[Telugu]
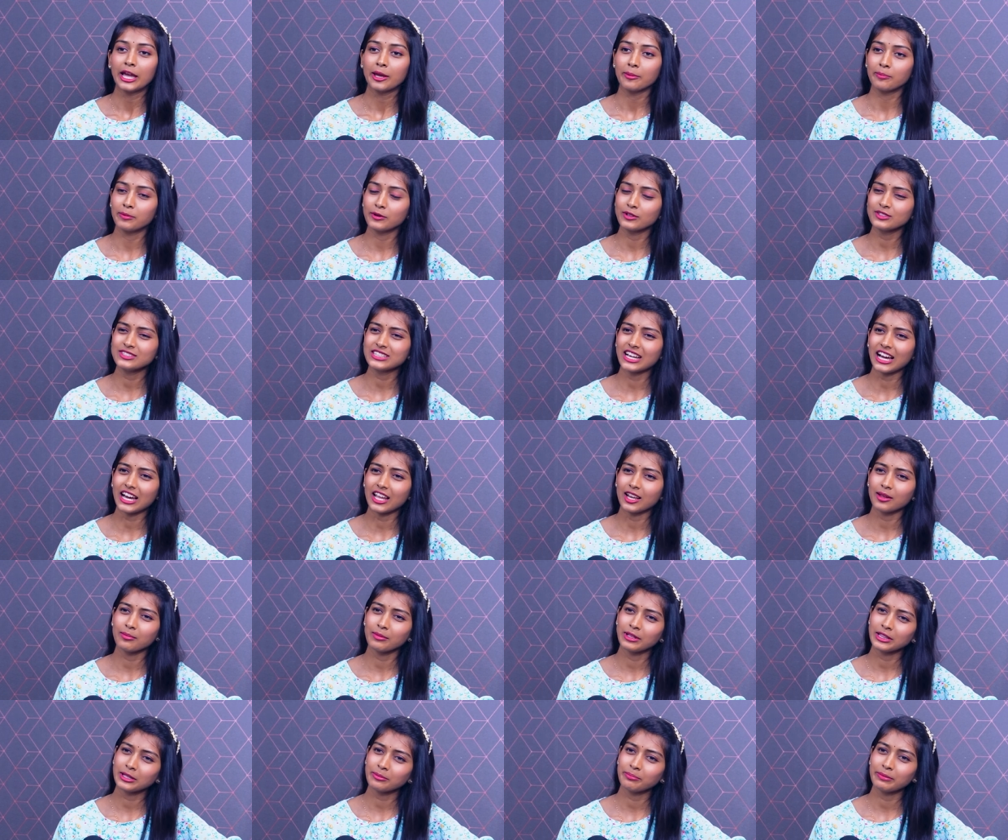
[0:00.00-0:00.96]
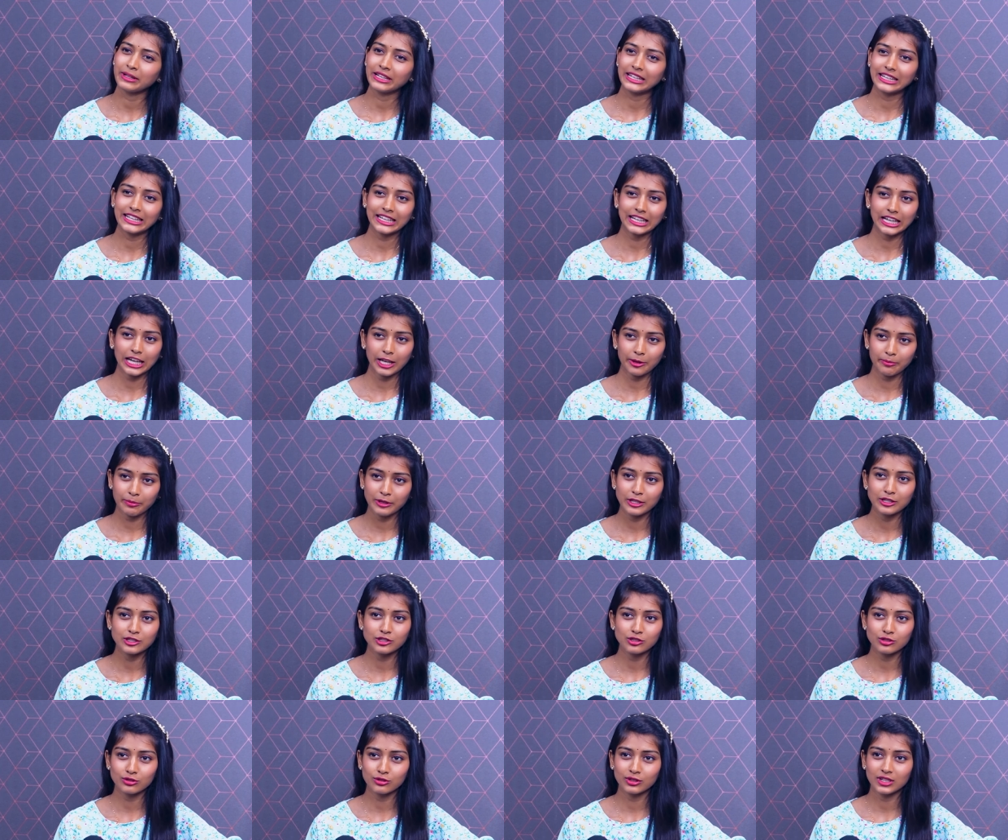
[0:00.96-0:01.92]
ఇప్పుడు చాలా మంది బీటెక్
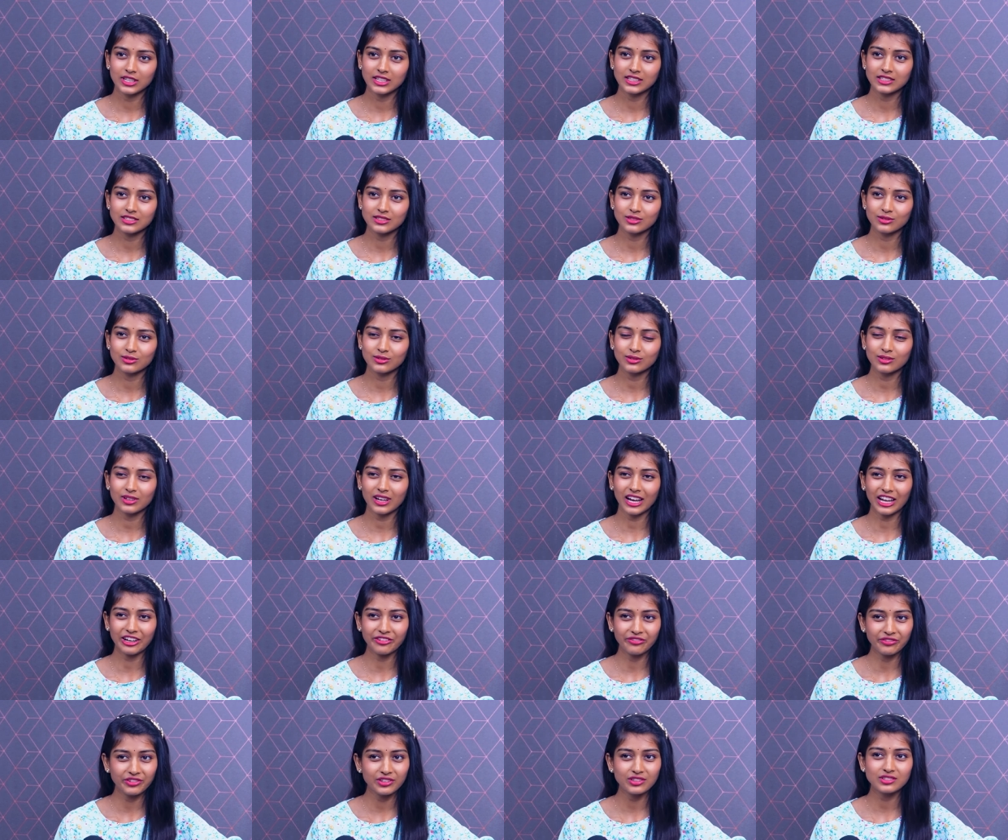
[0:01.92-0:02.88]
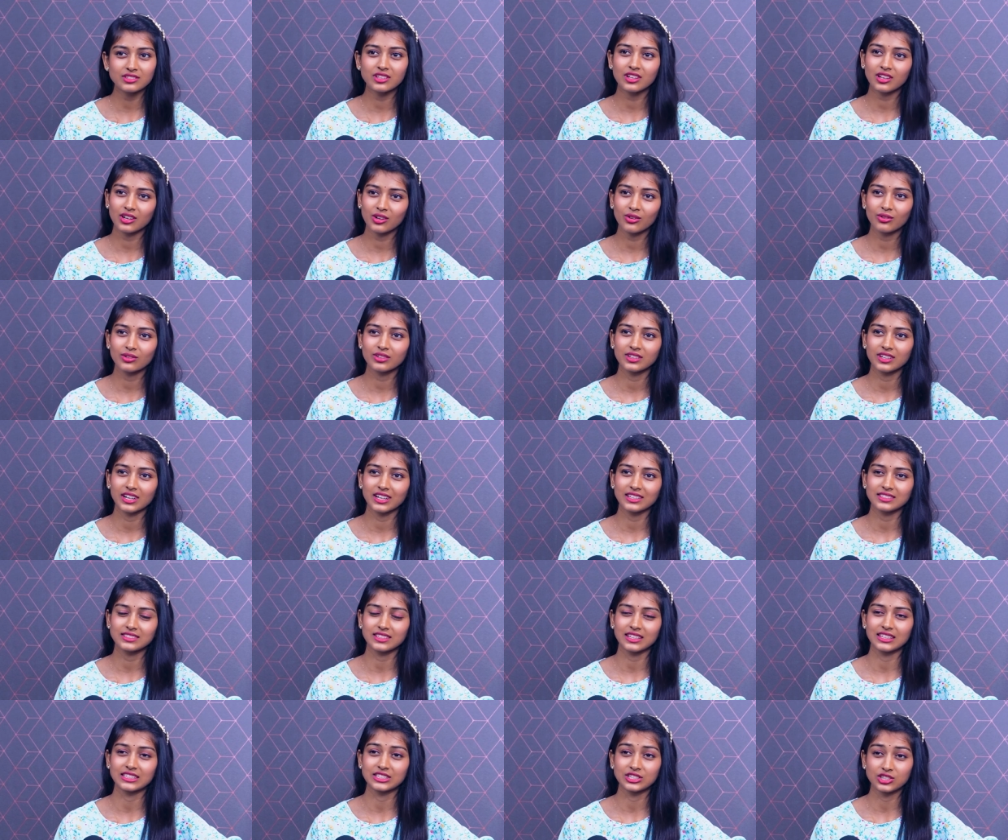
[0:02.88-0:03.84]
అయిపోయిన స్టూడెంట్స్ కన్ఫ్యూజన్ లో
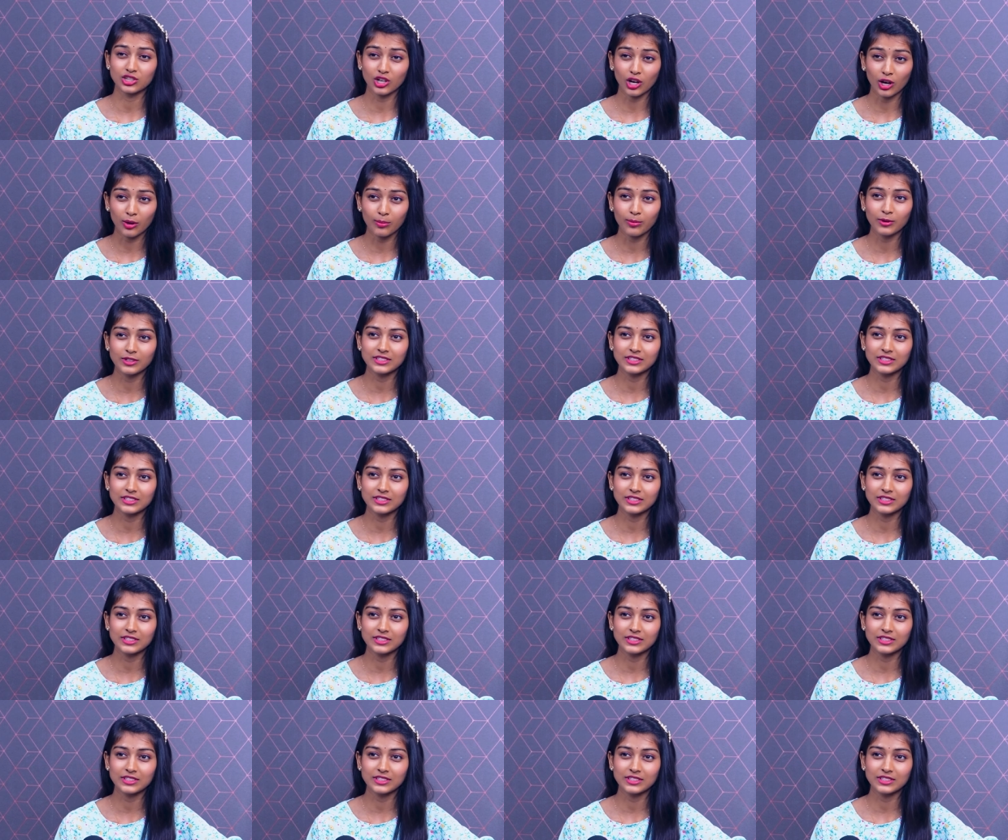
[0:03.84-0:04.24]
ఉంటున్నారు సార్ జాబ్